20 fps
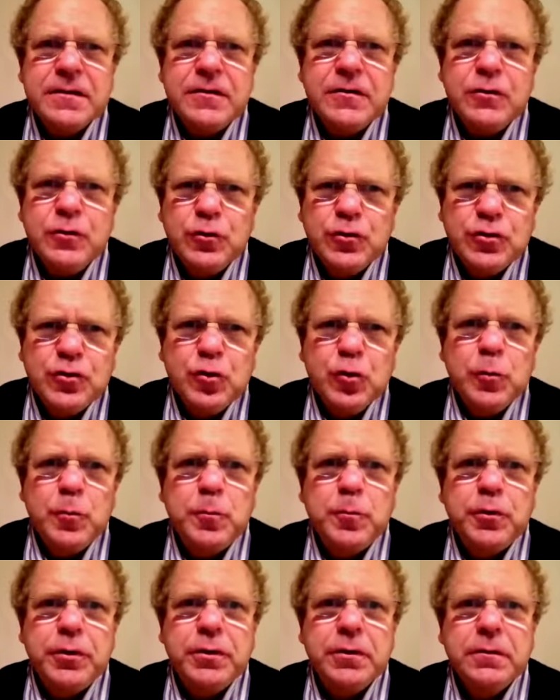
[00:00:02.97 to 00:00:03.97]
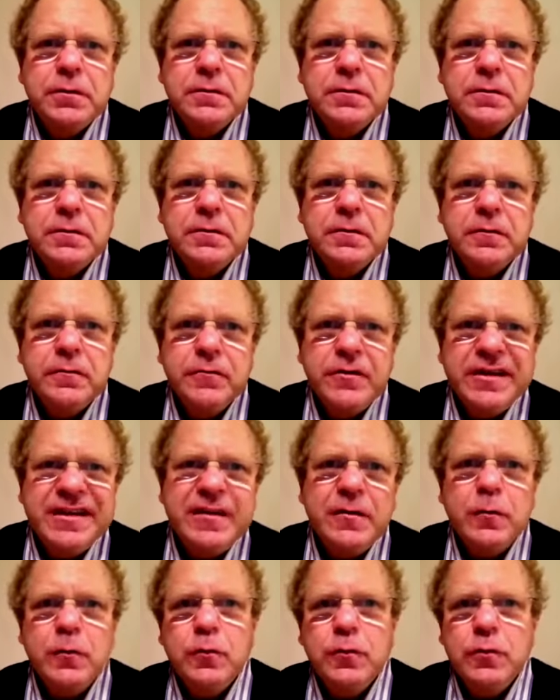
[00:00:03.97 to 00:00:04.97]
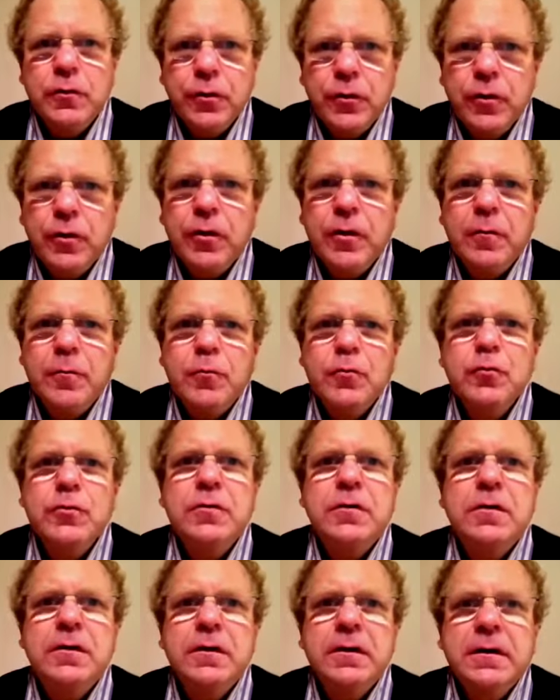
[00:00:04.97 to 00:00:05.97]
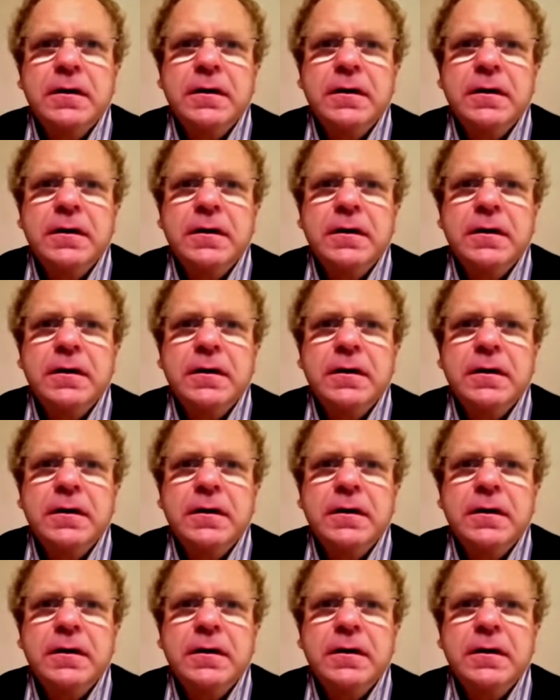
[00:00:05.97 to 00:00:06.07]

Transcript: YouTube, Video, Hör, Buch,